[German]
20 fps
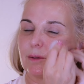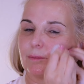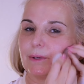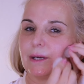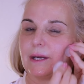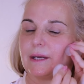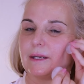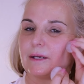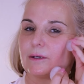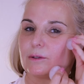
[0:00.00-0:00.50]
Bei
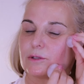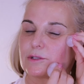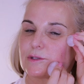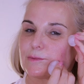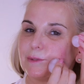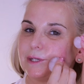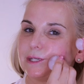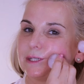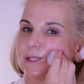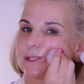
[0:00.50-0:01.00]
einer
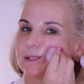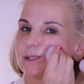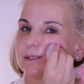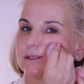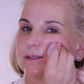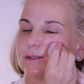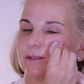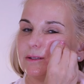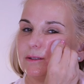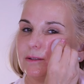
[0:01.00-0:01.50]

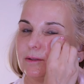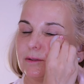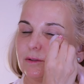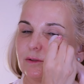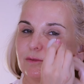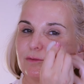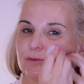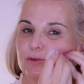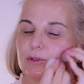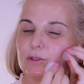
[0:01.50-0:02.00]
Kosmetikerin
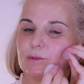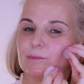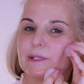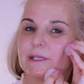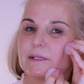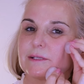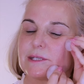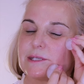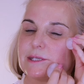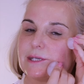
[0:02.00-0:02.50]
würde
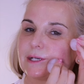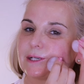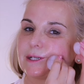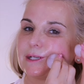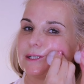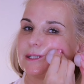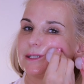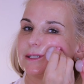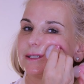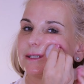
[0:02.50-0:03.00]
man
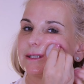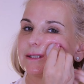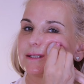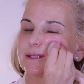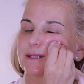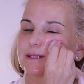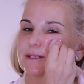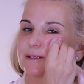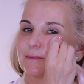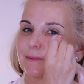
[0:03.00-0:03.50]
circa
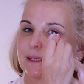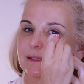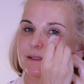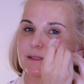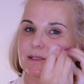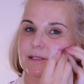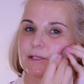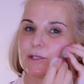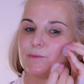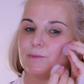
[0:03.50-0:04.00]
jetzt
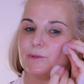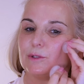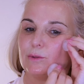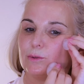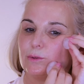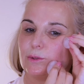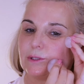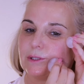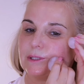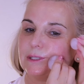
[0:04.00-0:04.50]
20
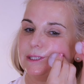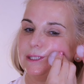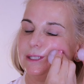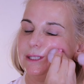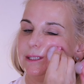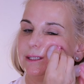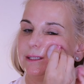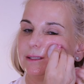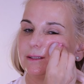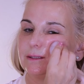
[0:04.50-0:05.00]
Minuten
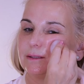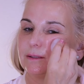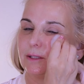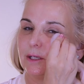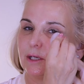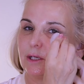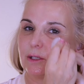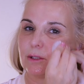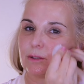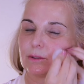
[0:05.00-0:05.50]
liegen
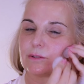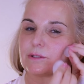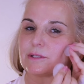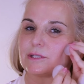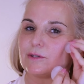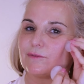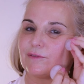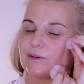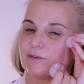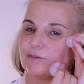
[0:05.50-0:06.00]
und
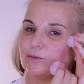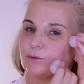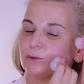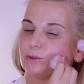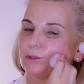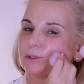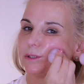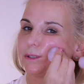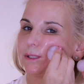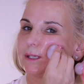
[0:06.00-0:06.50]
sich
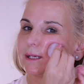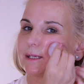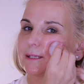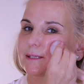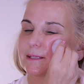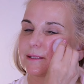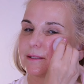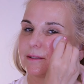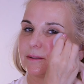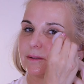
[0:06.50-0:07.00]
verwöhnen
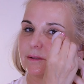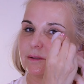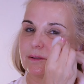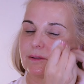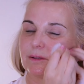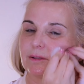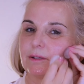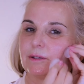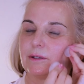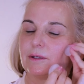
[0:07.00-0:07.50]
lassen
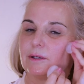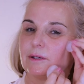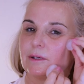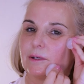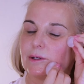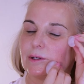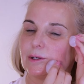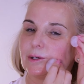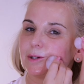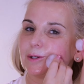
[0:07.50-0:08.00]

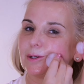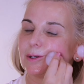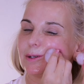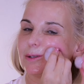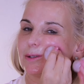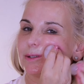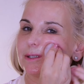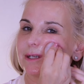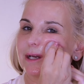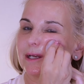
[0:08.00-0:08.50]

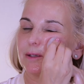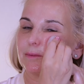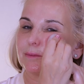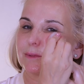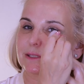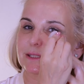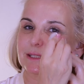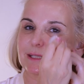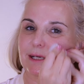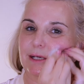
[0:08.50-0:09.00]
und eine
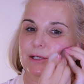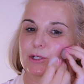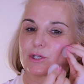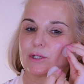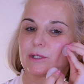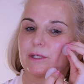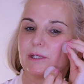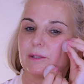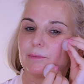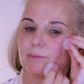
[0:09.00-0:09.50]
Massage
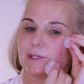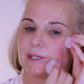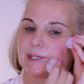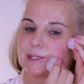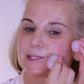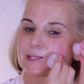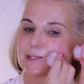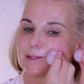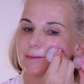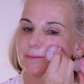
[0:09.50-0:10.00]
geben
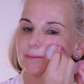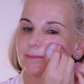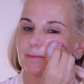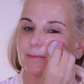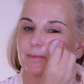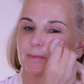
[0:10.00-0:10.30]
lassen.